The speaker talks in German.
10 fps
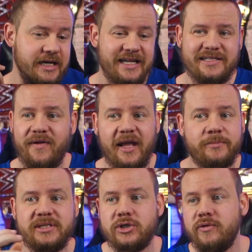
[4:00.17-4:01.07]
deswegen gibt
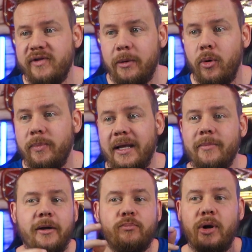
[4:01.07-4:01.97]
es da schon wieder
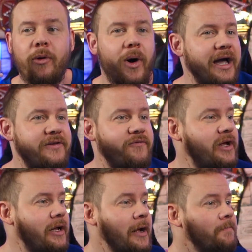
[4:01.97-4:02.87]
Probleme. Bray Wyatt
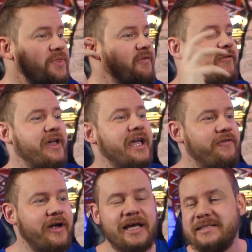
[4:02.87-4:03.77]
will die WWE
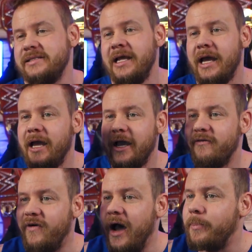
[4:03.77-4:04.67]
verlassen, äh,
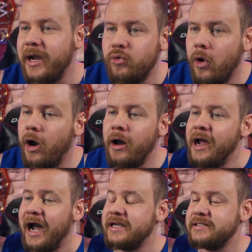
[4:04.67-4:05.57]
war bei Raw,
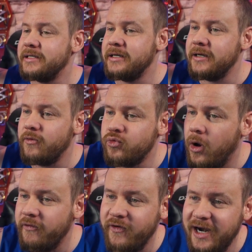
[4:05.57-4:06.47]
hat äh,
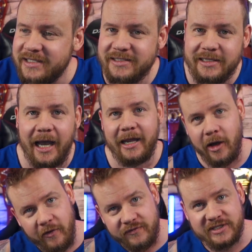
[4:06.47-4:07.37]
Raw verlassen, einen
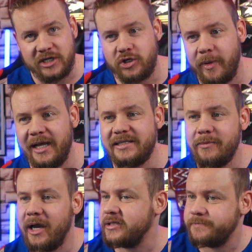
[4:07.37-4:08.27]
auf Sasha Banks
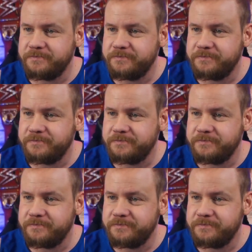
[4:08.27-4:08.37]
gemacht.